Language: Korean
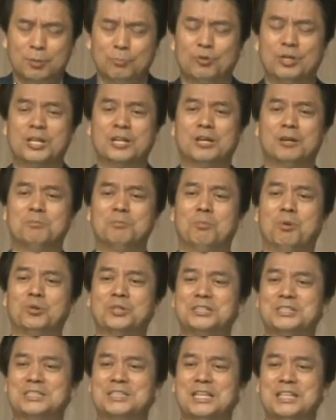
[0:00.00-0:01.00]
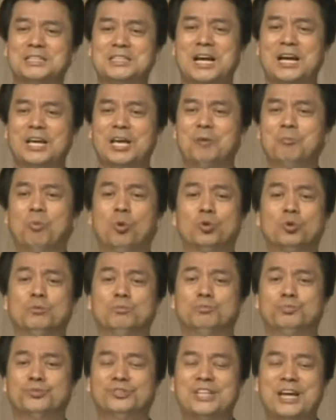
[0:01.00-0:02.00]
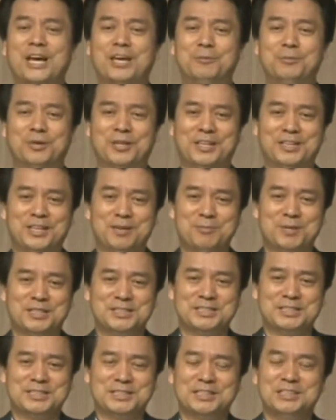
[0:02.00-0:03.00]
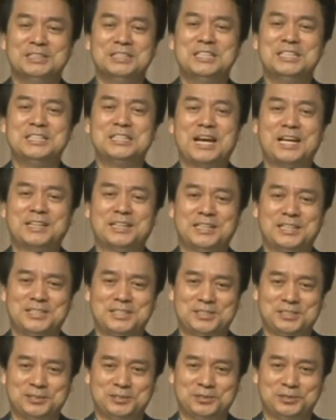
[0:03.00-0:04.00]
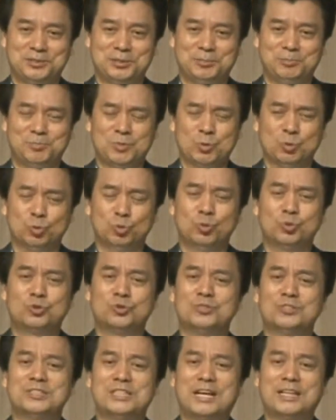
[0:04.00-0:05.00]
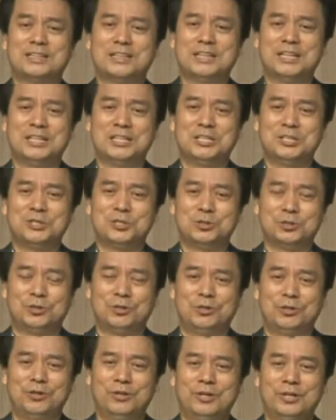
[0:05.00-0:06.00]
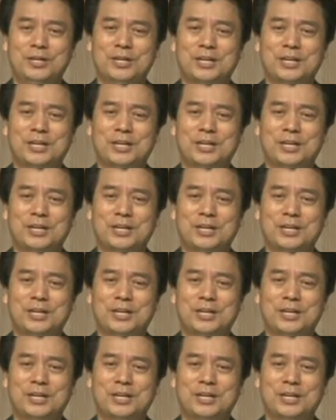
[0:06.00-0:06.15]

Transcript: 우리는 모든 세상의 모든 분야에 보게 되면 승리자들이 있어요. 우승자들이 있죠.